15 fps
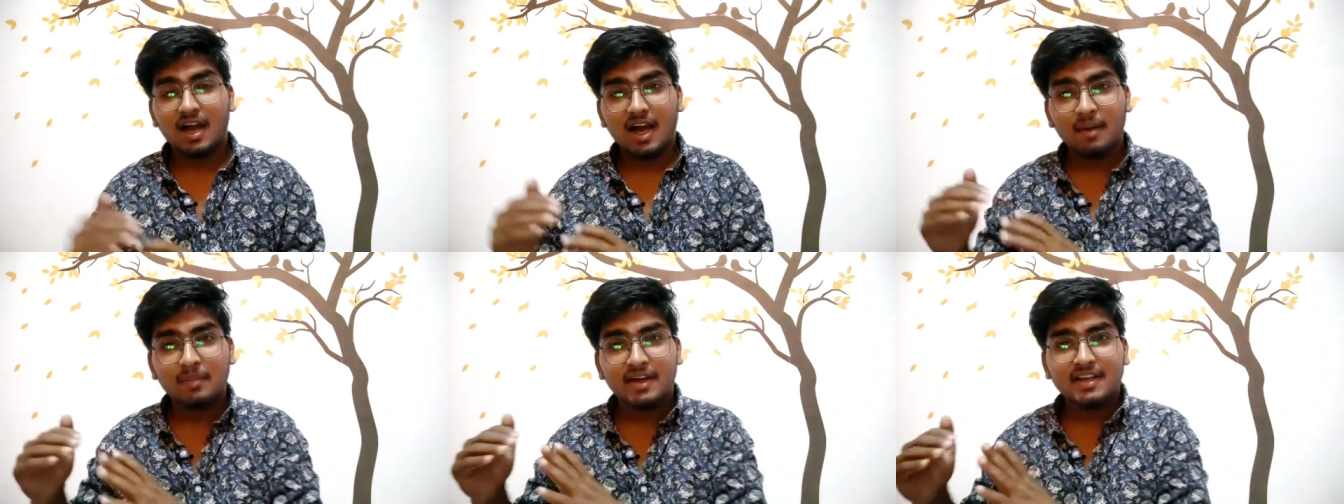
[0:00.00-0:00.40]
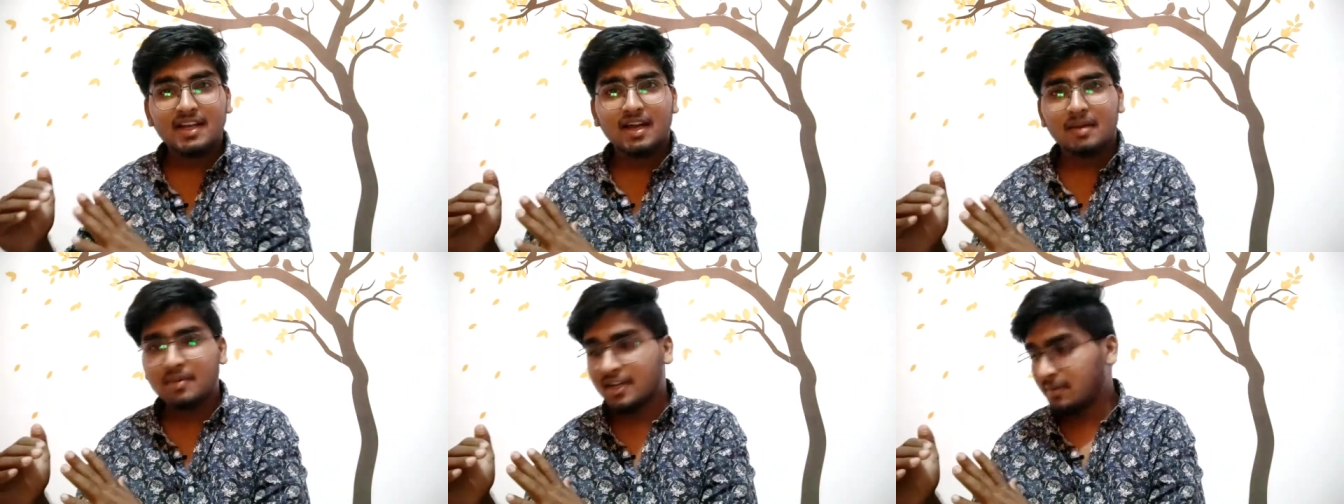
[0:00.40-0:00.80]
हमारे
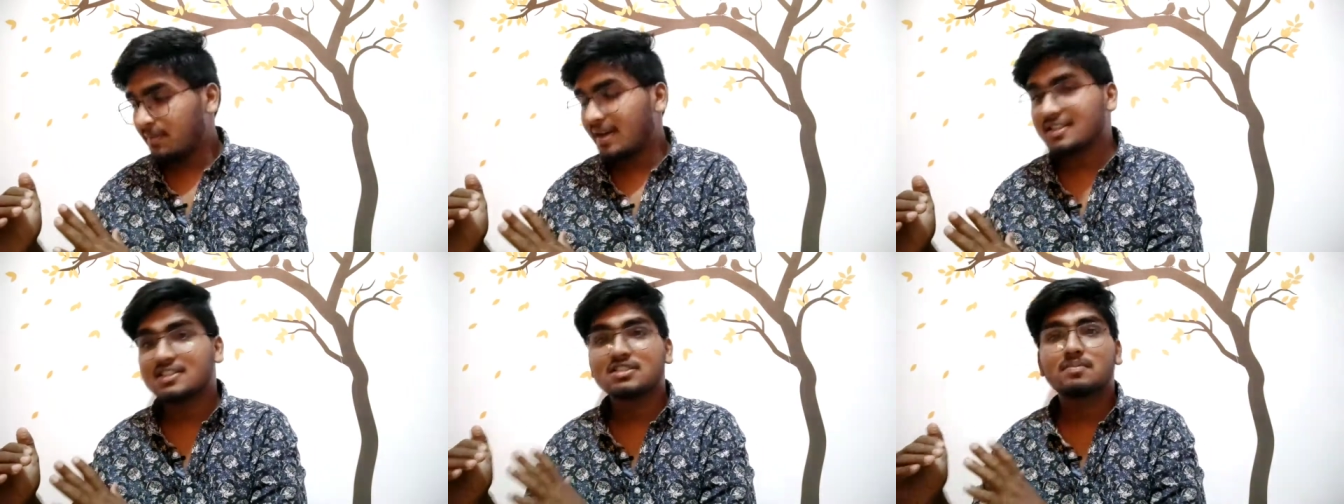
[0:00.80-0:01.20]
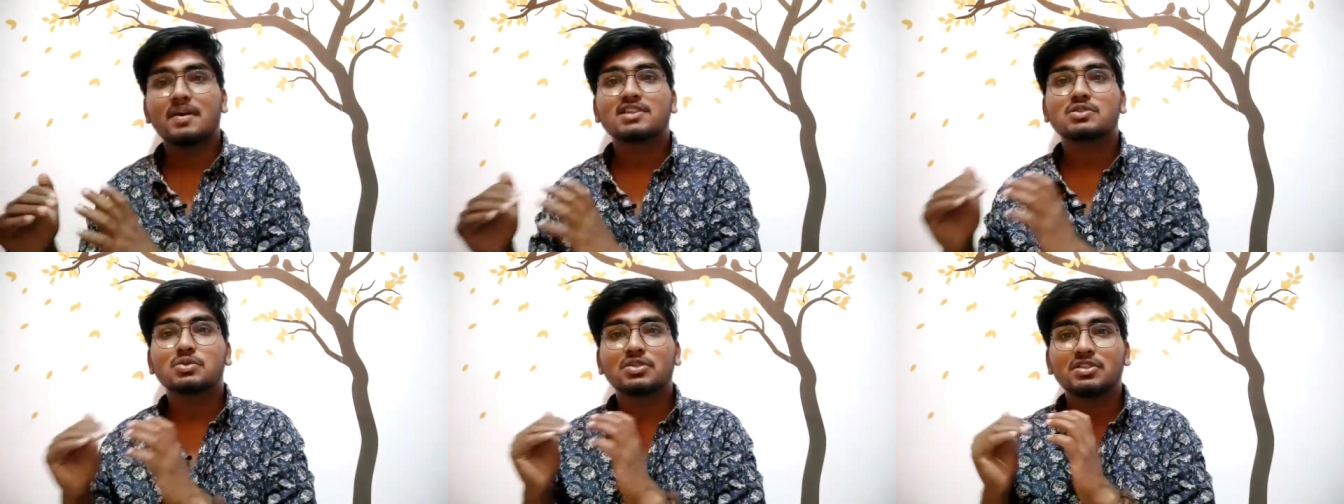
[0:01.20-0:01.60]
हमारे पास
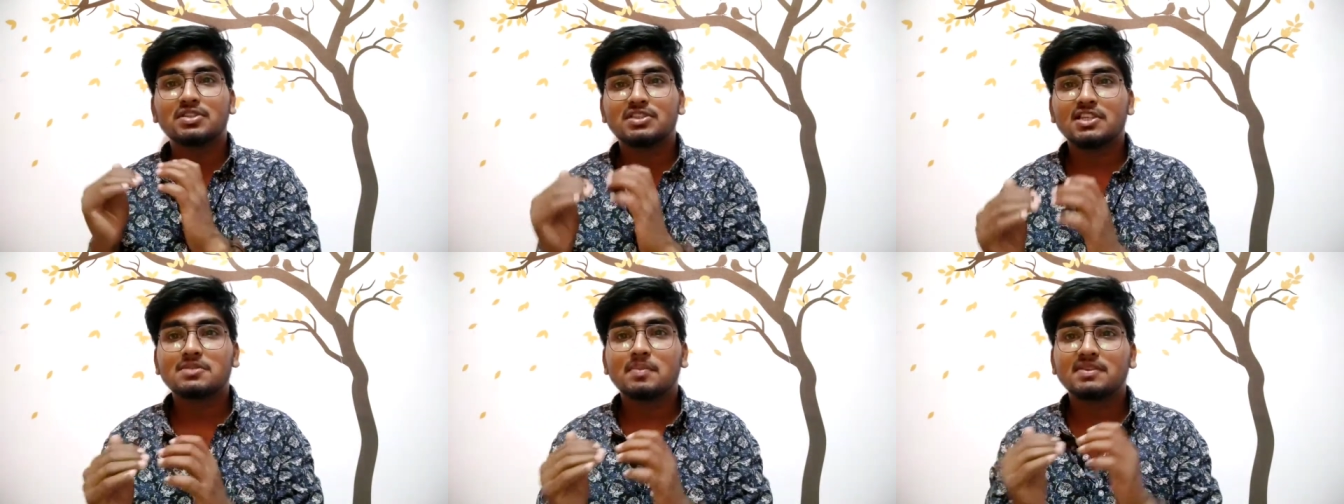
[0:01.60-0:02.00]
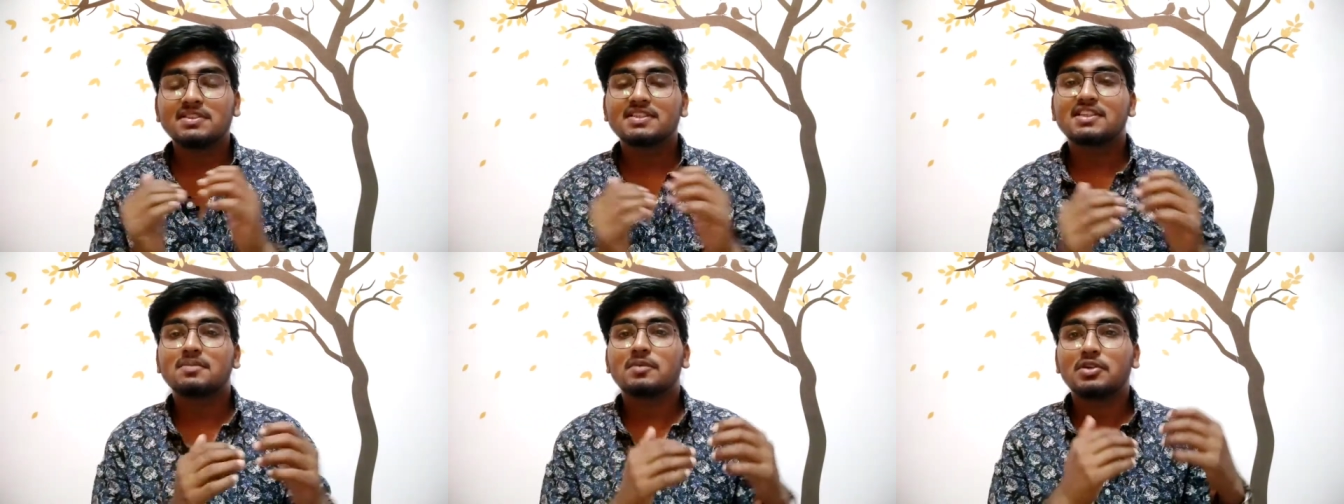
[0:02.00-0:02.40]
स्पैक्स होते हैं तो दस
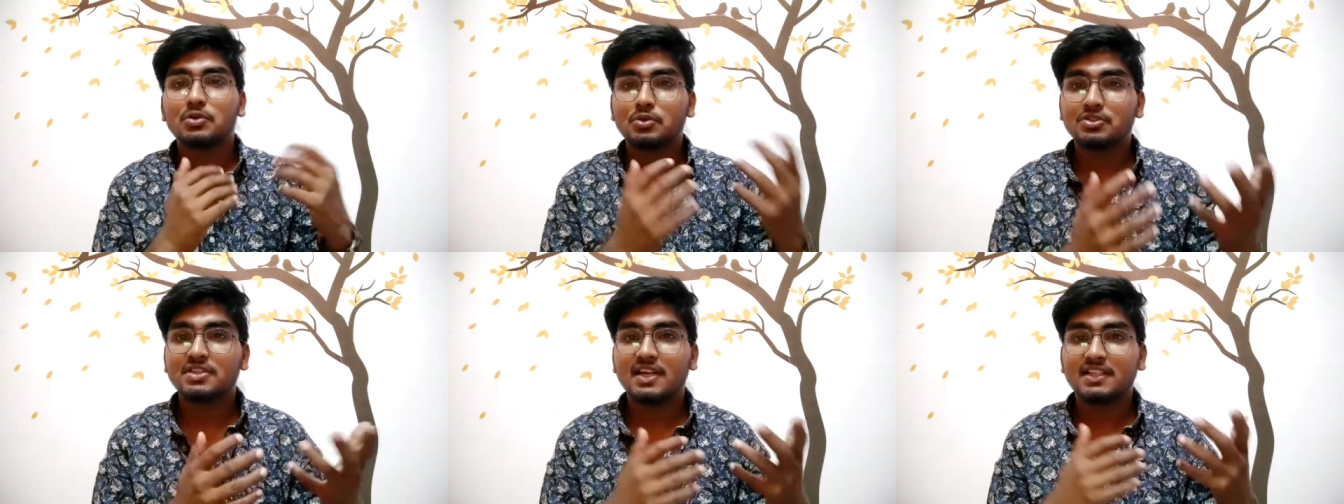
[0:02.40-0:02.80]
पंद्रह दिन में टूट